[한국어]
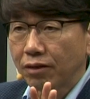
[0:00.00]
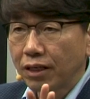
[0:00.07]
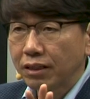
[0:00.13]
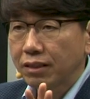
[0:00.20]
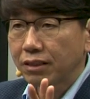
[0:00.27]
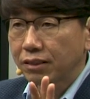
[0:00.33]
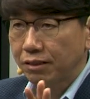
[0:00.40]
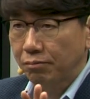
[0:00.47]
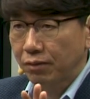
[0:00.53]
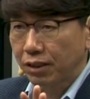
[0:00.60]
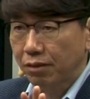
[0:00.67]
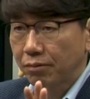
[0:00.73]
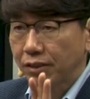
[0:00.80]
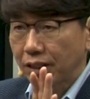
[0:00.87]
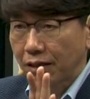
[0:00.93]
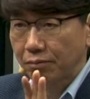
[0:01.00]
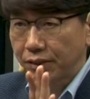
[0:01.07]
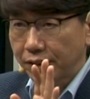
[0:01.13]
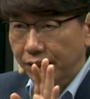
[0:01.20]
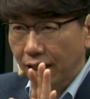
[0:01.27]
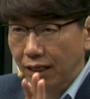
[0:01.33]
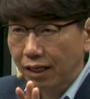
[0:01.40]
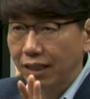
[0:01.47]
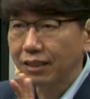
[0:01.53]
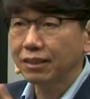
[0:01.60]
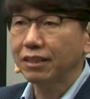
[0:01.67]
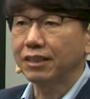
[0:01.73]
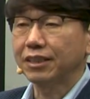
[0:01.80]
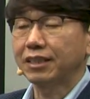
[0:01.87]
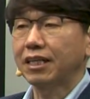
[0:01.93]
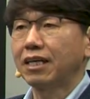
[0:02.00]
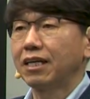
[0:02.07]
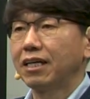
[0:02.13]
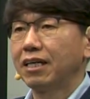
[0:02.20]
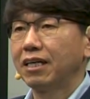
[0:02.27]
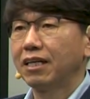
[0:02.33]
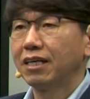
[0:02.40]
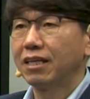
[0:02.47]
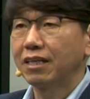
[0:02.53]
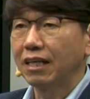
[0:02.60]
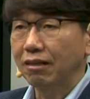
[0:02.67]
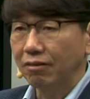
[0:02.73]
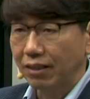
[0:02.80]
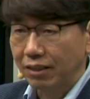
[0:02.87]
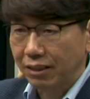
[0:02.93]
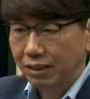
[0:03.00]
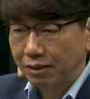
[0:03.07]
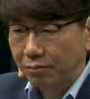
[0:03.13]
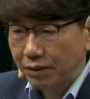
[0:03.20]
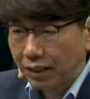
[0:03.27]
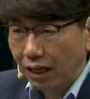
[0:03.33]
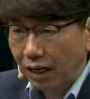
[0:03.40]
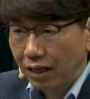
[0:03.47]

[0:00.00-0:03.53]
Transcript: 하는 것은 뭐냐면 남을 사랑하는 것이다라고 하는 것입니다.